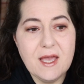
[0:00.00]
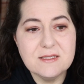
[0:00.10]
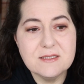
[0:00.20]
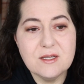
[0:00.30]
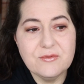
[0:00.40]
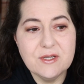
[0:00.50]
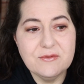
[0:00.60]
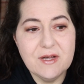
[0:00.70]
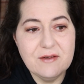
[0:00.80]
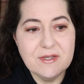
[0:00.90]
Es ist auf
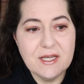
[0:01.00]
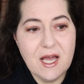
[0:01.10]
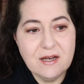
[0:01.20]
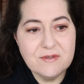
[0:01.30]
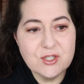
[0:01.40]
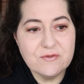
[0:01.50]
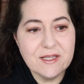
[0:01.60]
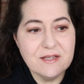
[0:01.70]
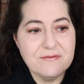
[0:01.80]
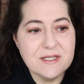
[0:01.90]
jeden Fall vegan,
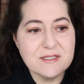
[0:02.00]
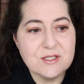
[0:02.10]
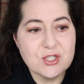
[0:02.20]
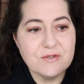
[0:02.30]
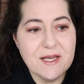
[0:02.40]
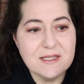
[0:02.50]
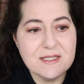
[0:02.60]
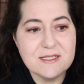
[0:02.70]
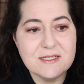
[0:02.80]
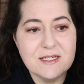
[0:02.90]
wischwasserfest,
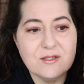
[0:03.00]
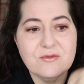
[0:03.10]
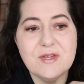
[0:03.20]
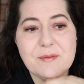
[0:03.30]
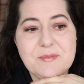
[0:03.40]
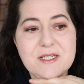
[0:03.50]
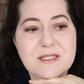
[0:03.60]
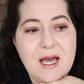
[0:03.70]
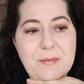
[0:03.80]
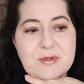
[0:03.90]
schweißresistent und färbt
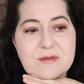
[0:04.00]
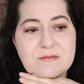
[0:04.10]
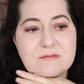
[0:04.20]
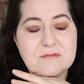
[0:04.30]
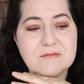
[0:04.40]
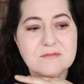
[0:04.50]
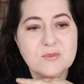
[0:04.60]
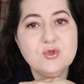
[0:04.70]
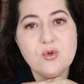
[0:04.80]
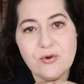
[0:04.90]
nicht ab.
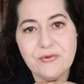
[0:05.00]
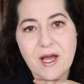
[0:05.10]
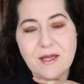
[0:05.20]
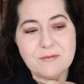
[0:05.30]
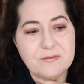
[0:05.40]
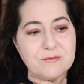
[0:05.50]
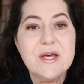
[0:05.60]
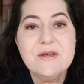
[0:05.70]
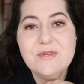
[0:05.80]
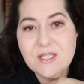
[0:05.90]
Und ölfrei.
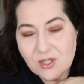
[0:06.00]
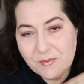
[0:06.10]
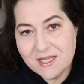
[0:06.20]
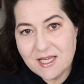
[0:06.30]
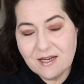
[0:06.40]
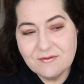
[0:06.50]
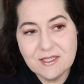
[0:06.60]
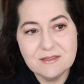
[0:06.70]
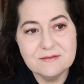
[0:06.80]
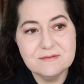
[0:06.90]
Wie soll man es
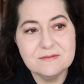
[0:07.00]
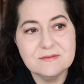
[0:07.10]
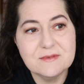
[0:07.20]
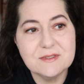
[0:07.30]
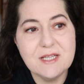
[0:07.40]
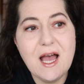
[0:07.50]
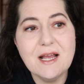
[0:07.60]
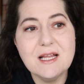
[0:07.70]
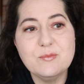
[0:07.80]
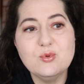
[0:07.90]
anwenden?
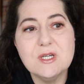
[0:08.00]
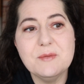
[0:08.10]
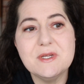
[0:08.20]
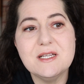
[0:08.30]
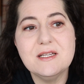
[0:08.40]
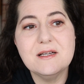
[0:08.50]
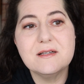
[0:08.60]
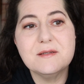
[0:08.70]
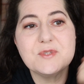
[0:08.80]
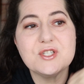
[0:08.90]
Trage das Puder mit
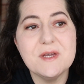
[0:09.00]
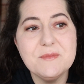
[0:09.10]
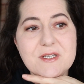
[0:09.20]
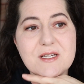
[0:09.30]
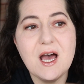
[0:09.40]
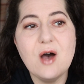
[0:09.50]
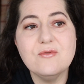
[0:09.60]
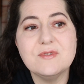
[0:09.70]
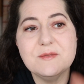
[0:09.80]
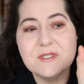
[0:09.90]
integrierten Schwämmchen
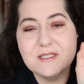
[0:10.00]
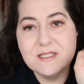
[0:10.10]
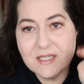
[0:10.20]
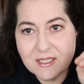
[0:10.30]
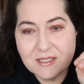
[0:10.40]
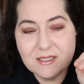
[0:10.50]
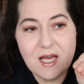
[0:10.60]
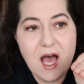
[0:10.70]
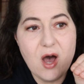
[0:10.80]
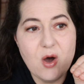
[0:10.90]
auf dem Gesicht
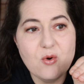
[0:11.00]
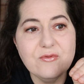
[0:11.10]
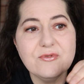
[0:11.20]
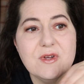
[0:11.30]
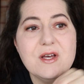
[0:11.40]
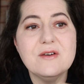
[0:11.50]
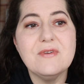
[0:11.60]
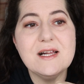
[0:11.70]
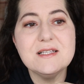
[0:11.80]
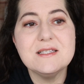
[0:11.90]
auf,
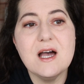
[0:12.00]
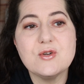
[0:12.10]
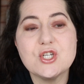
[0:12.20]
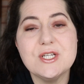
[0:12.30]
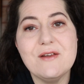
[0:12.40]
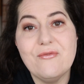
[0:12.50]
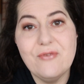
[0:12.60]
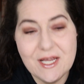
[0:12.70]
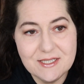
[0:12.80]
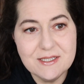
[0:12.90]
falls die Haut schnell
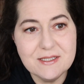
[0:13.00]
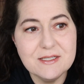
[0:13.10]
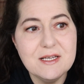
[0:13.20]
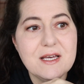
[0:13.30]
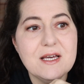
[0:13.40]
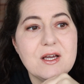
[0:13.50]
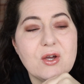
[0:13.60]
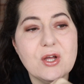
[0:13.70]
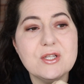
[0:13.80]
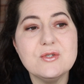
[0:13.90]
fettet,
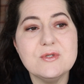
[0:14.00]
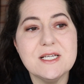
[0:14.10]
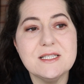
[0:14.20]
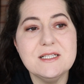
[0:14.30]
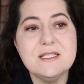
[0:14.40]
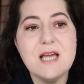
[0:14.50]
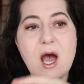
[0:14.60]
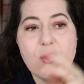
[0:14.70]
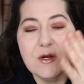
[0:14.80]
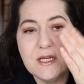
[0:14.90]
können zusätzlich die
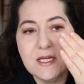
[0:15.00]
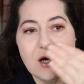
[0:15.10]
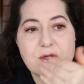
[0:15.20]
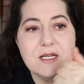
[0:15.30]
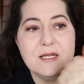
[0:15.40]
Augenlider und